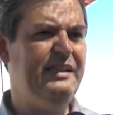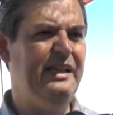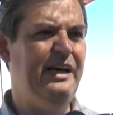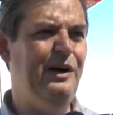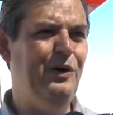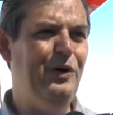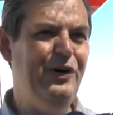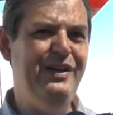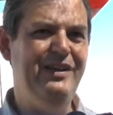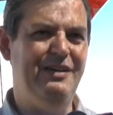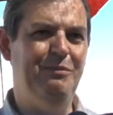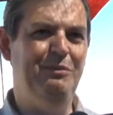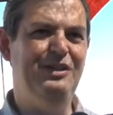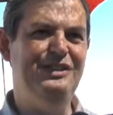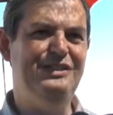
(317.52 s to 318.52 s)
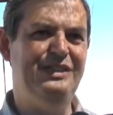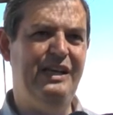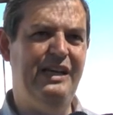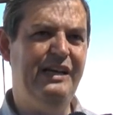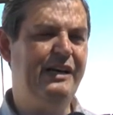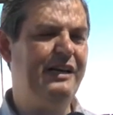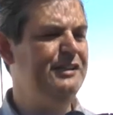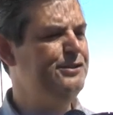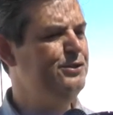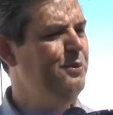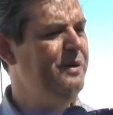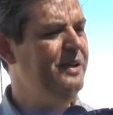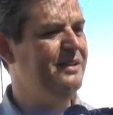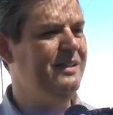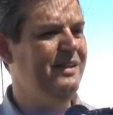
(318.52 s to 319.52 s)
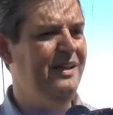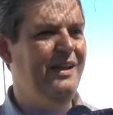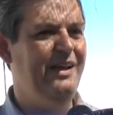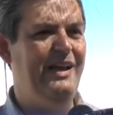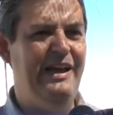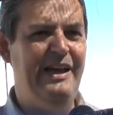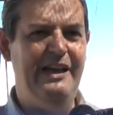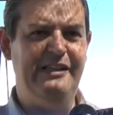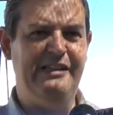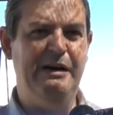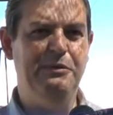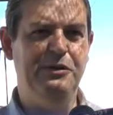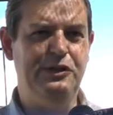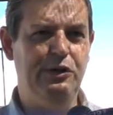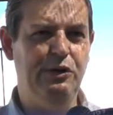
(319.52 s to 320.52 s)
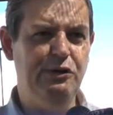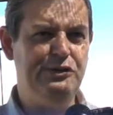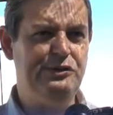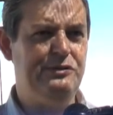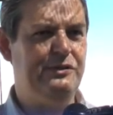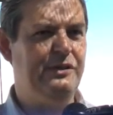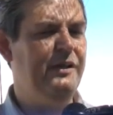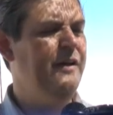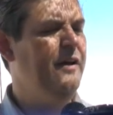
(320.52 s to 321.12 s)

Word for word: está hoy, como dice, en resumen, eh, estamos todos